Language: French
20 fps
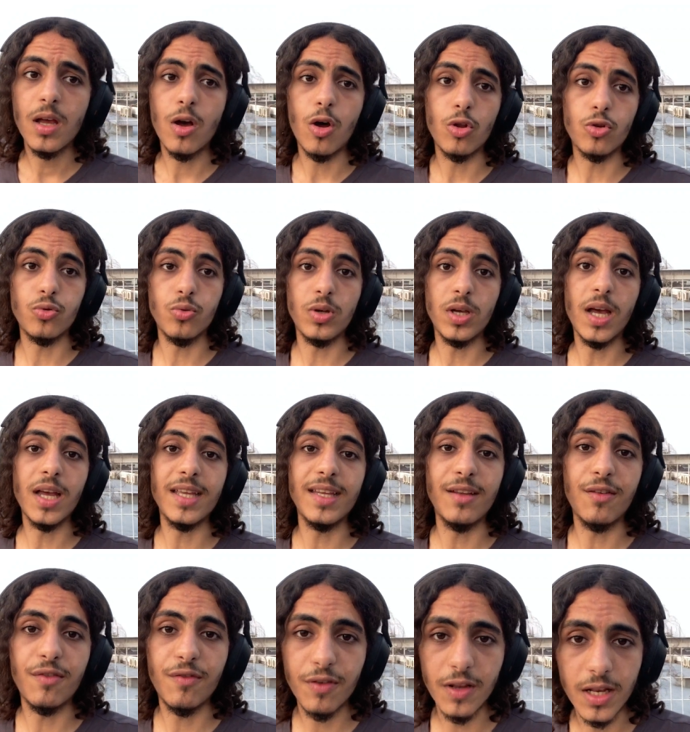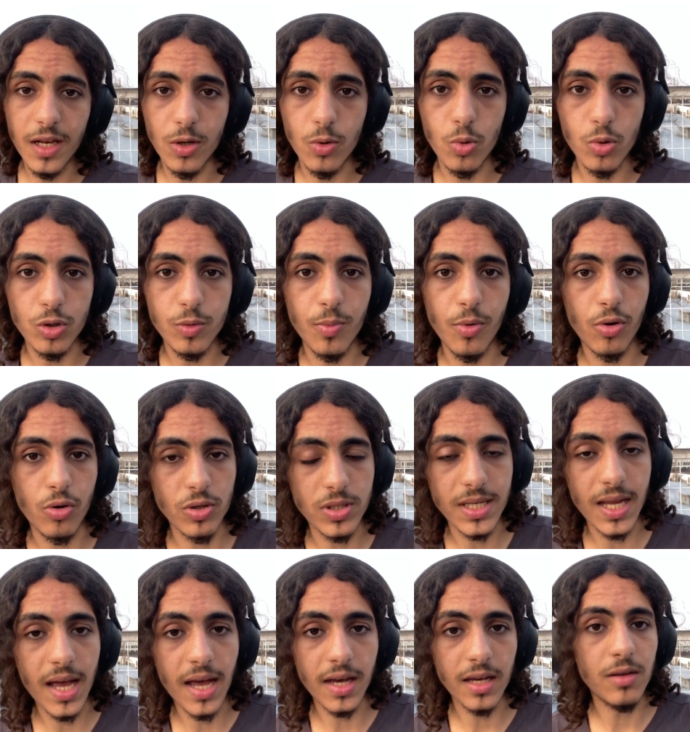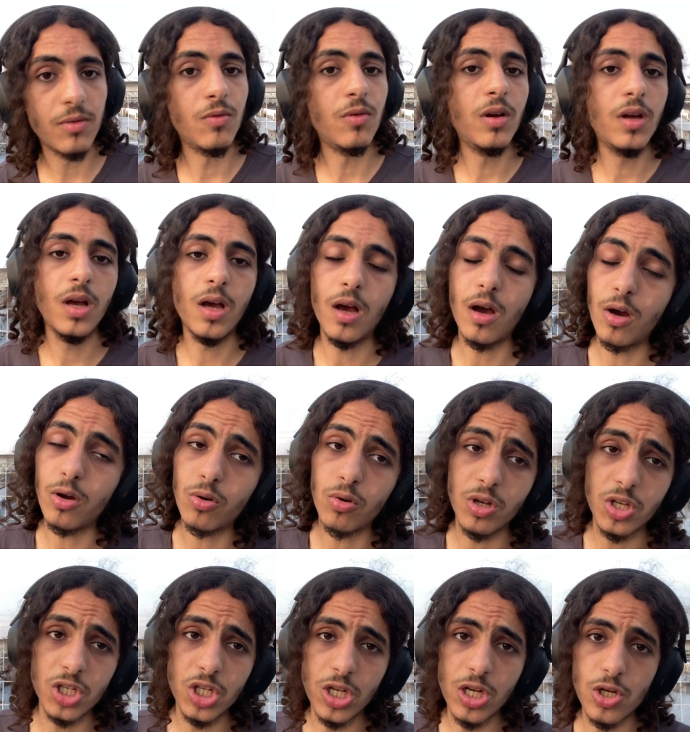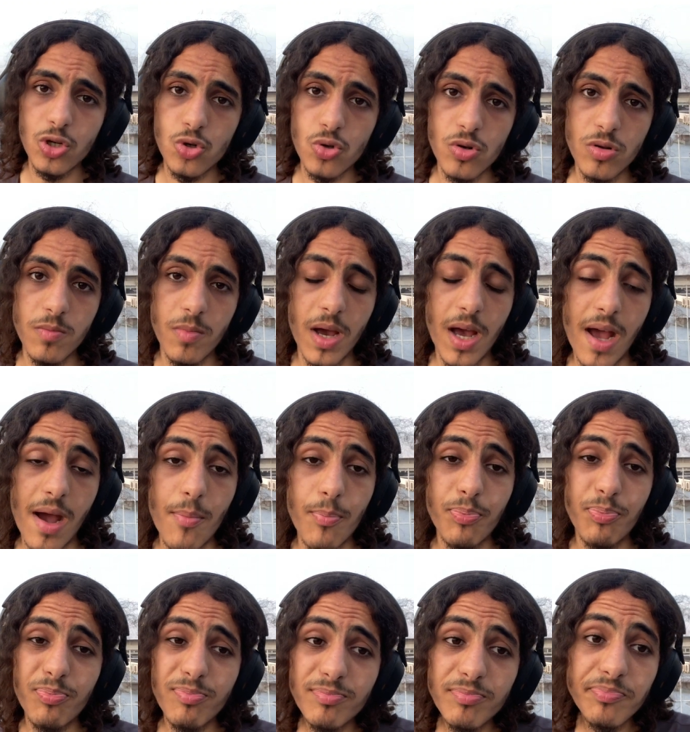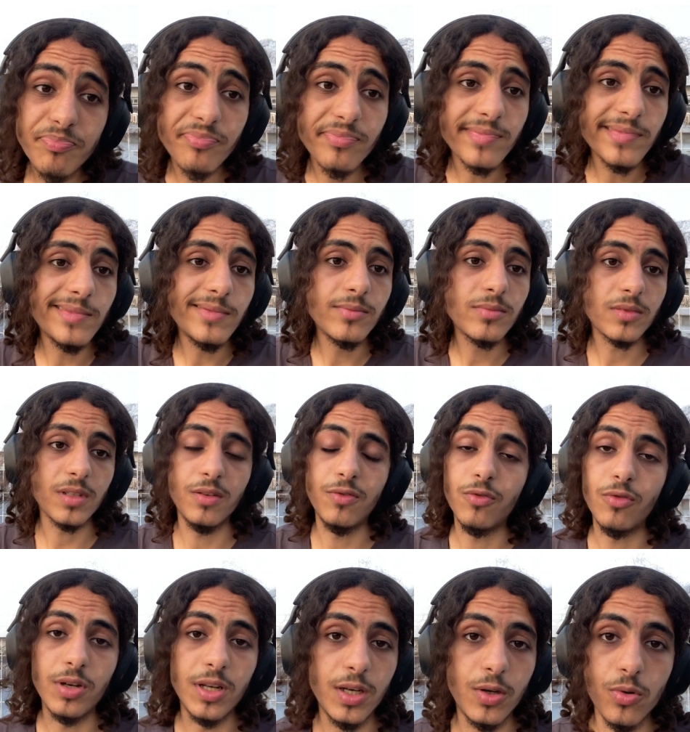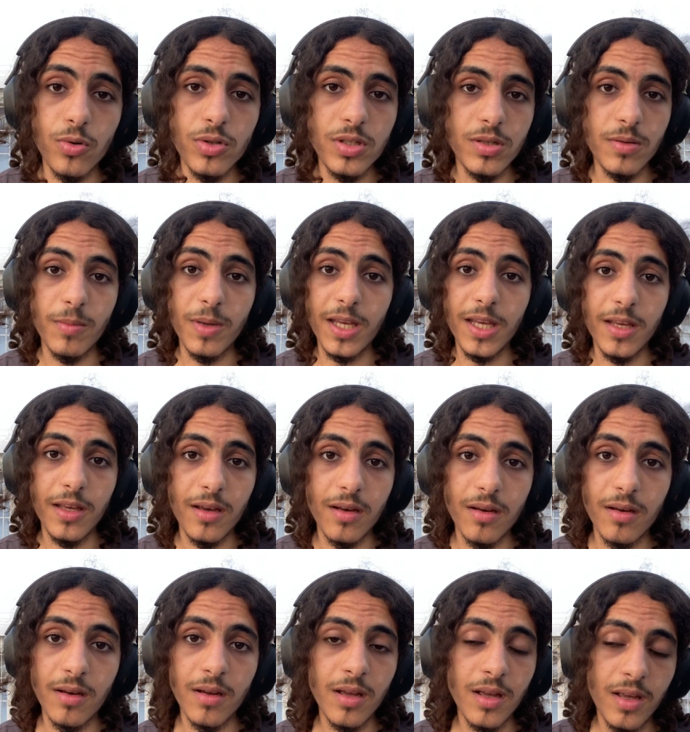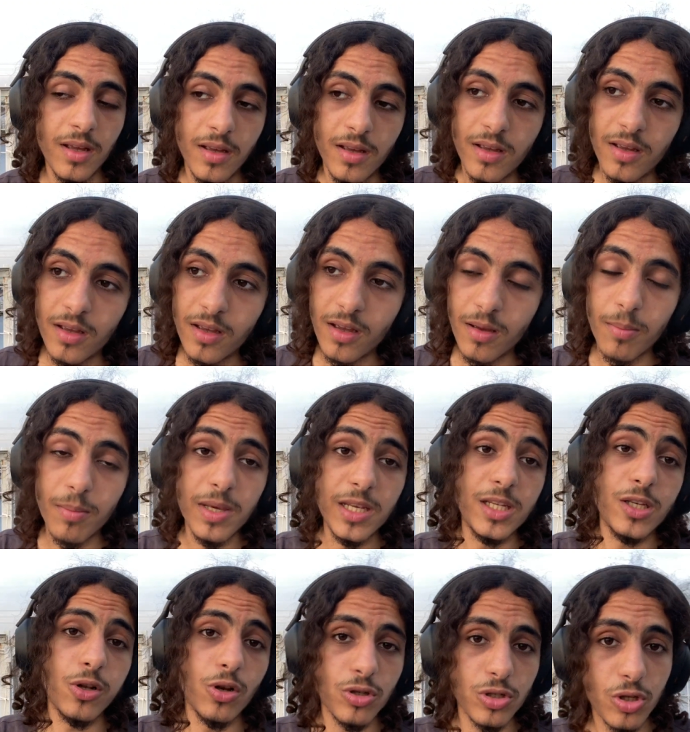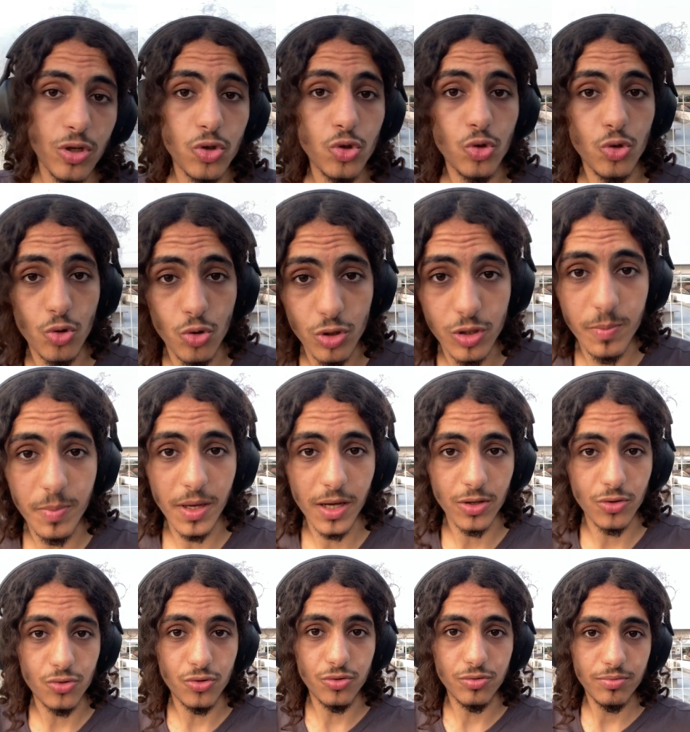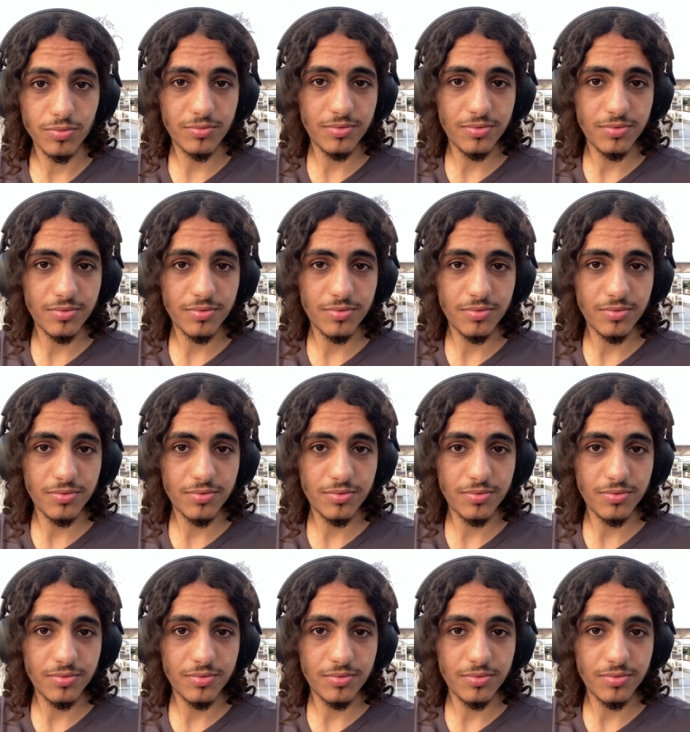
En tout cas, il fait les causes pour que ça arrive. Alors que les gilets jaunes, bah, ils font les causes, mais euh, mais il se lance dans une cause perdue.